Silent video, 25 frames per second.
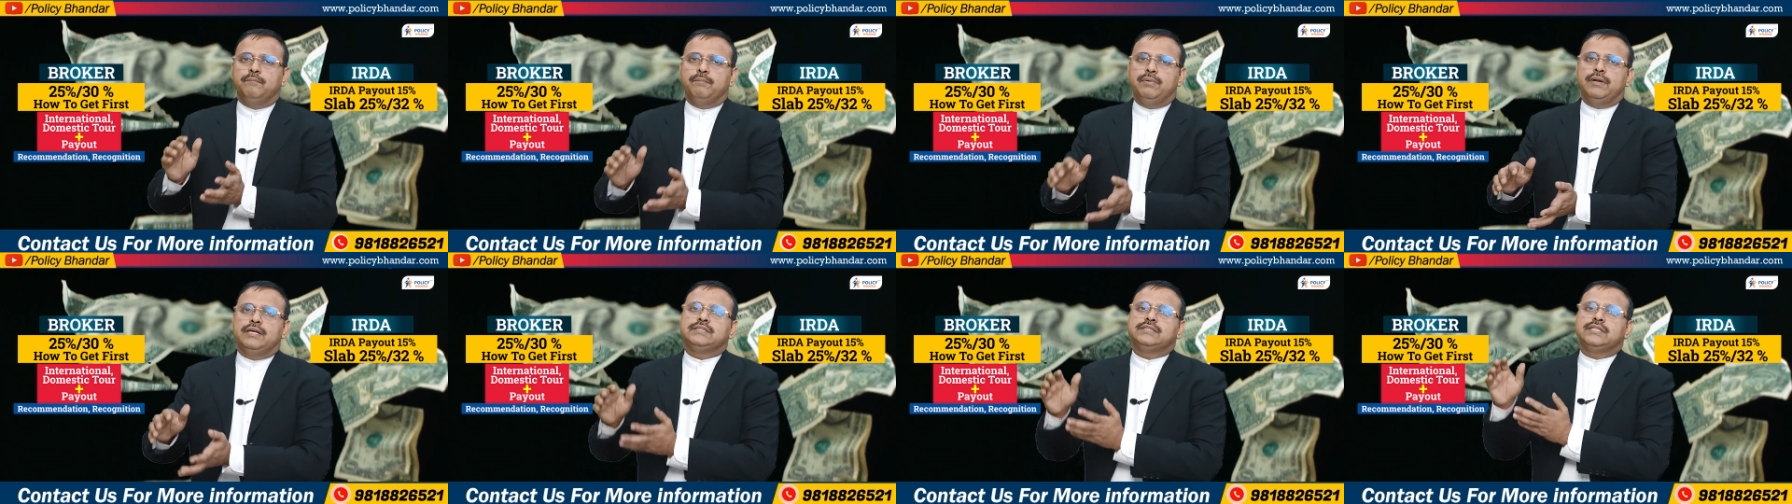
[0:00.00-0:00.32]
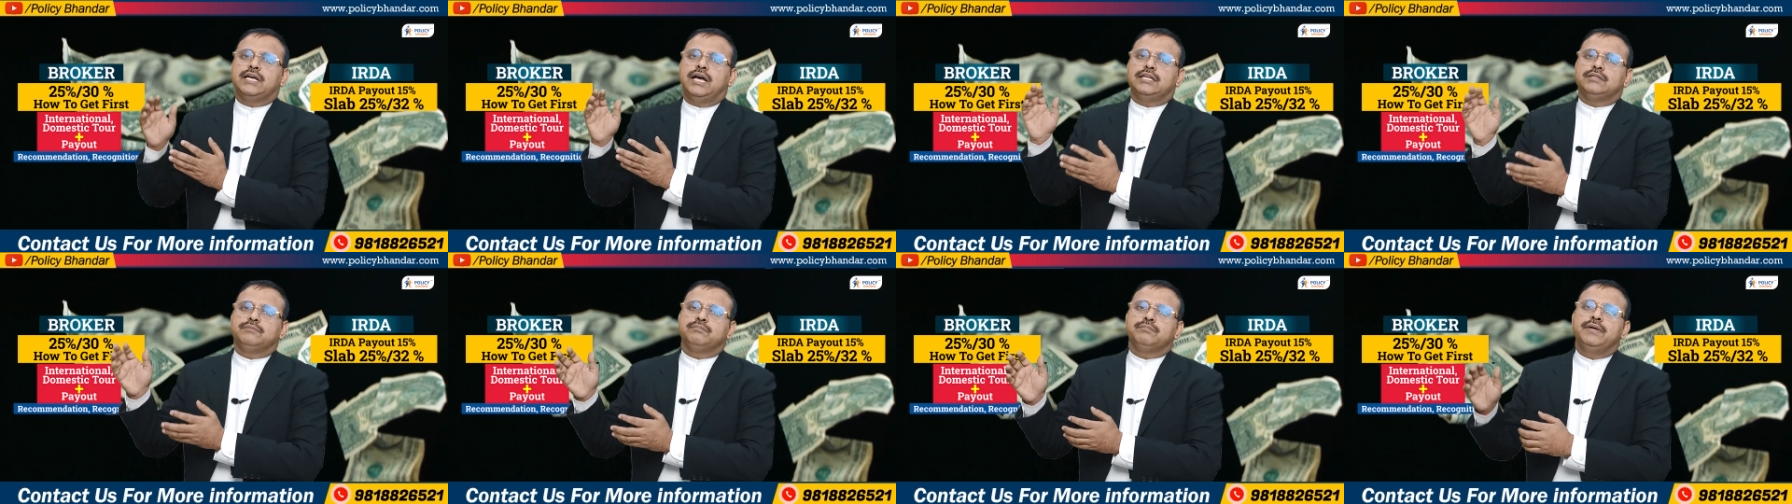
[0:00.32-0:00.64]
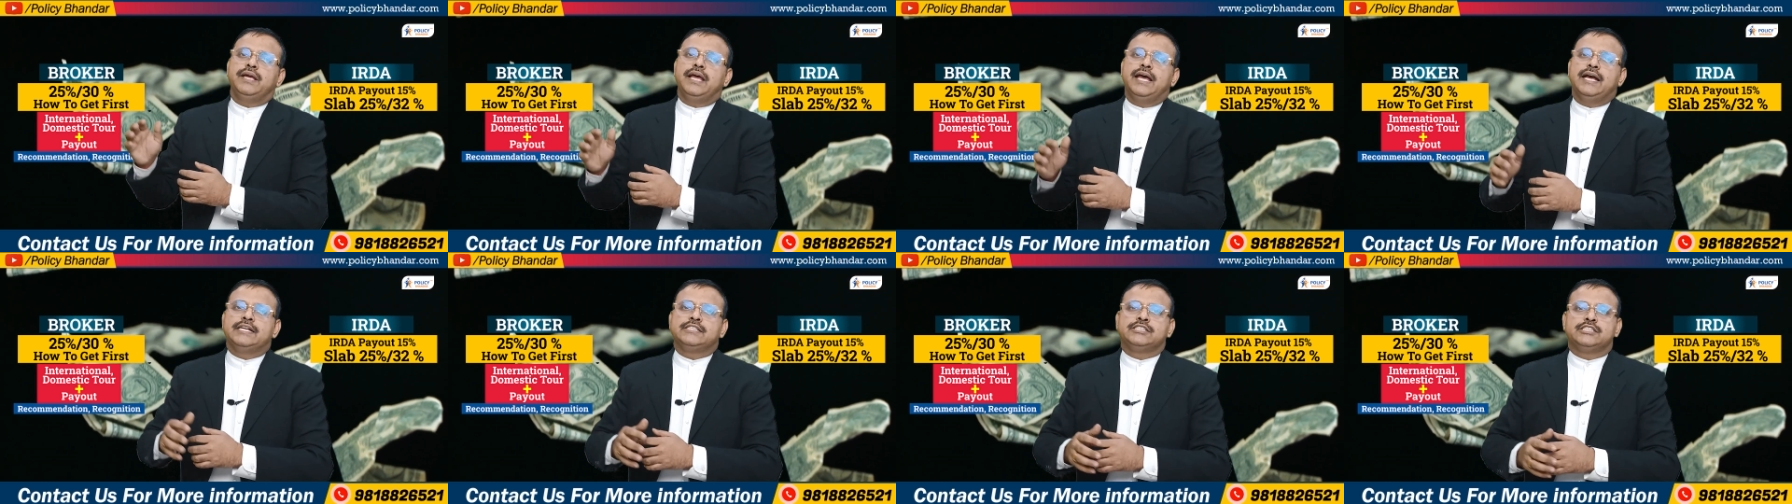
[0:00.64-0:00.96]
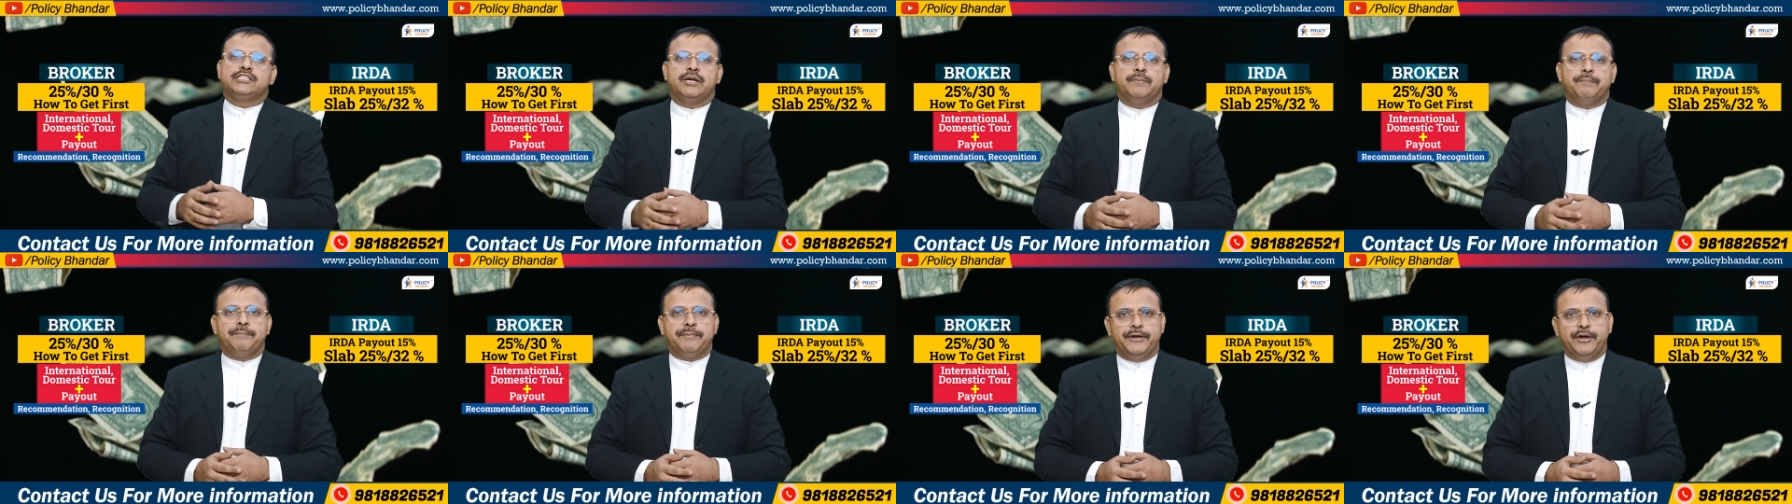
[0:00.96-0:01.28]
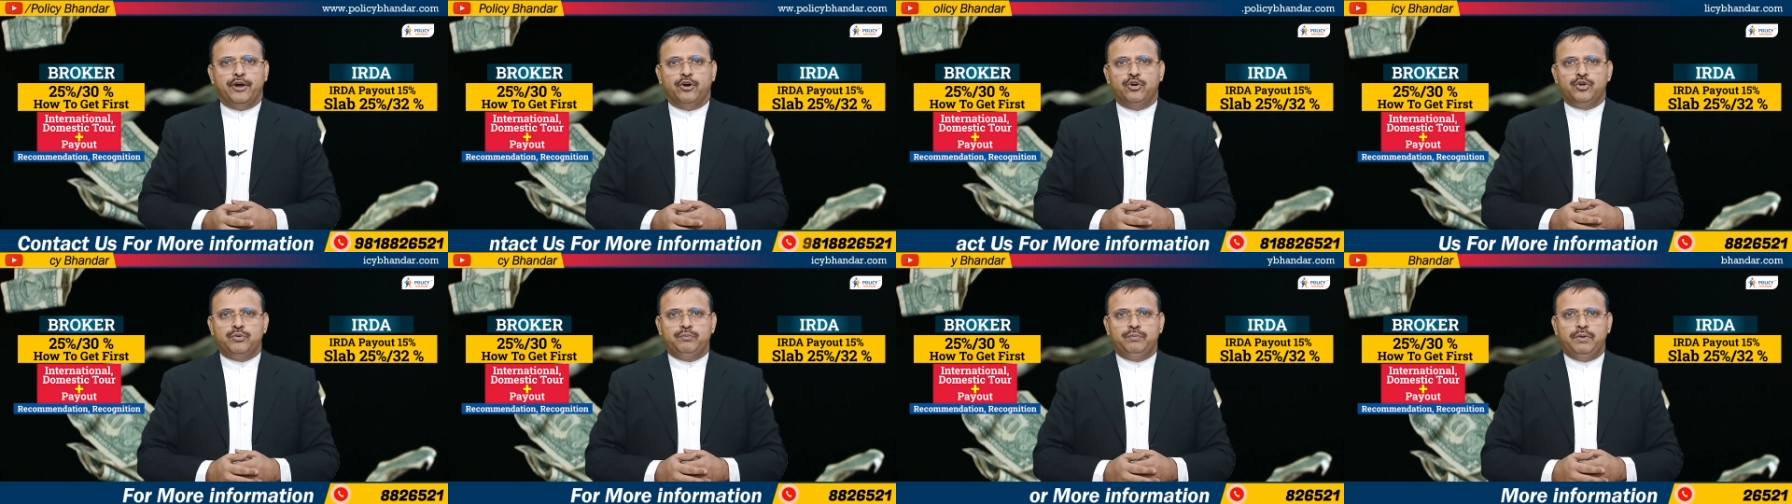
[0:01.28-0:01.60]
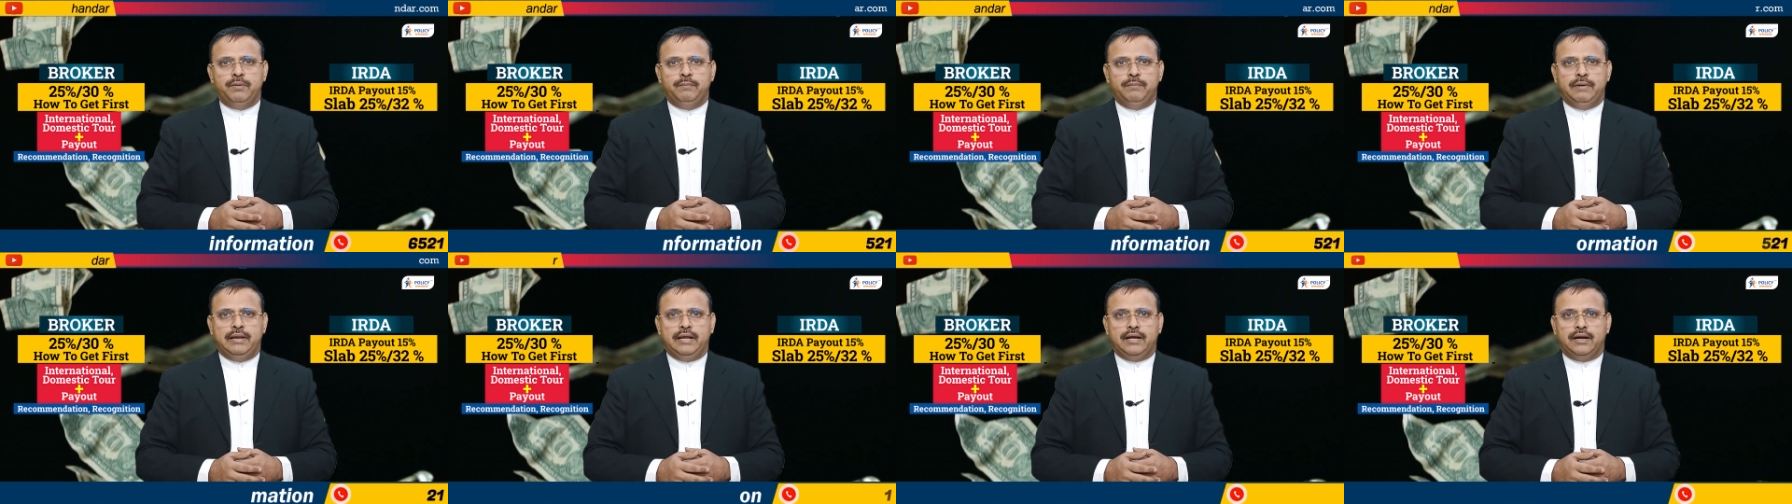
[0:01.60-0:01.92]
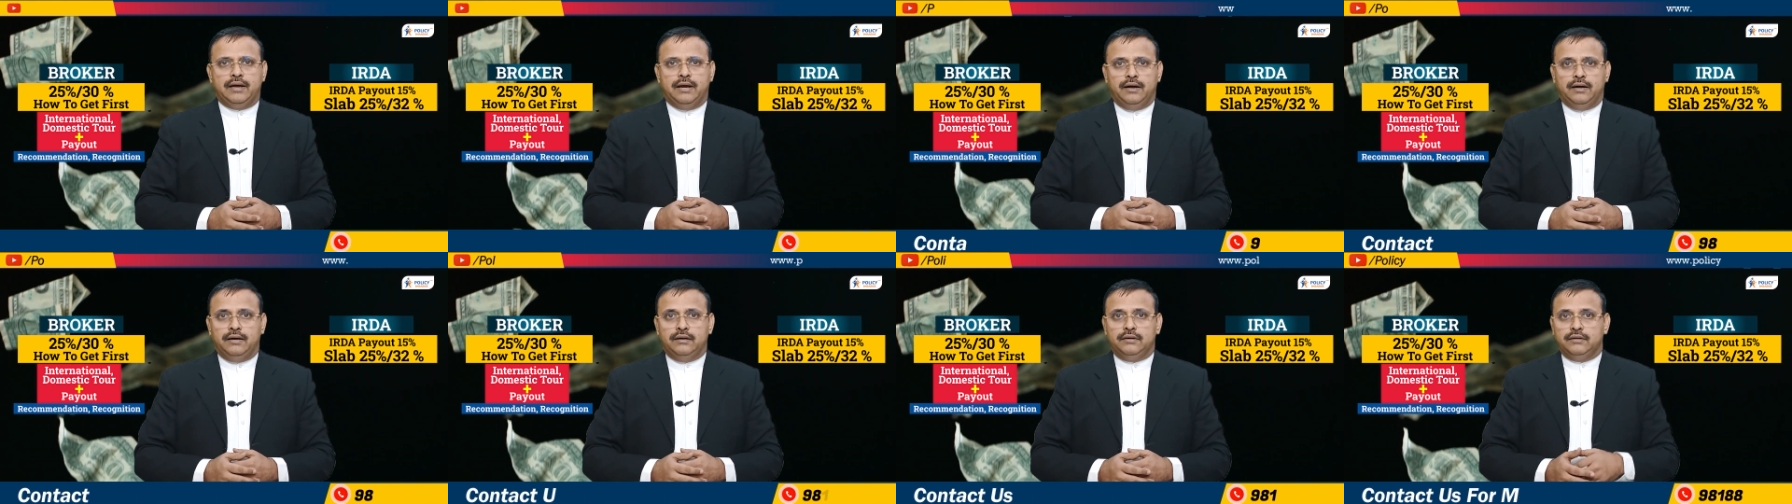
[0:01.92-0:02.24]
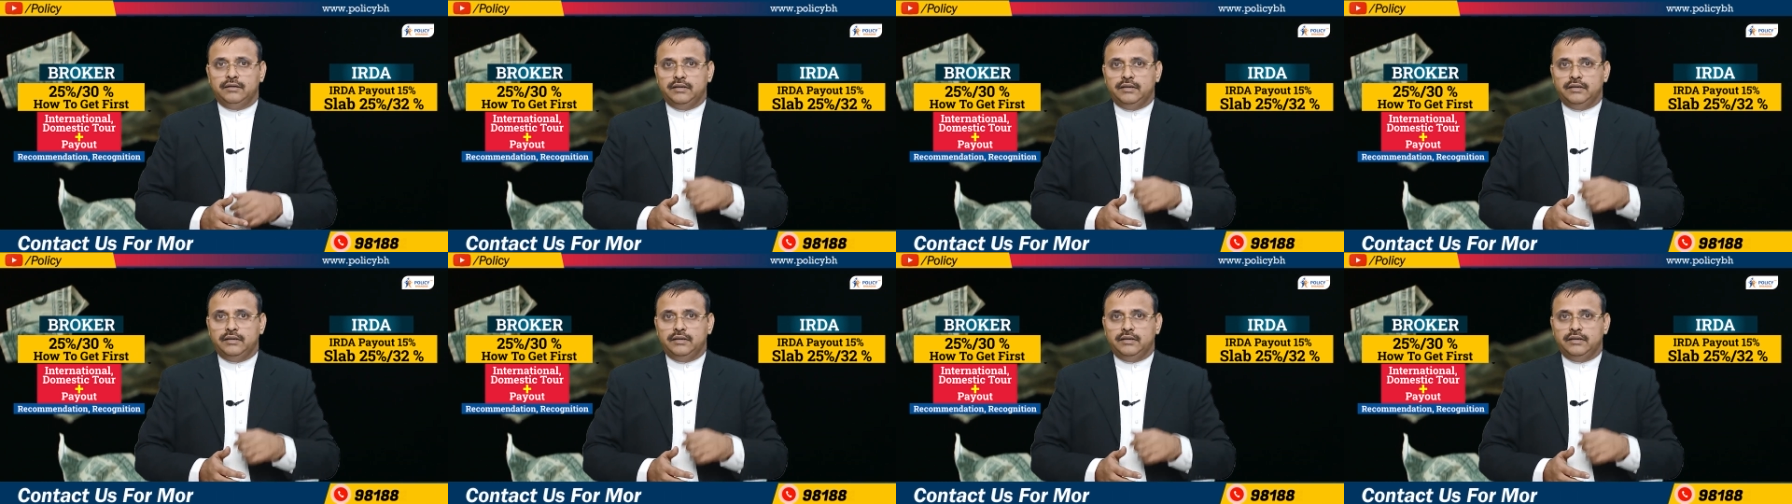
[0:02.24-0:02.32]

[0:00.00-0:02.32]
प्लस साथ में एक्स्ट्रा पे आउट भी मिलेगा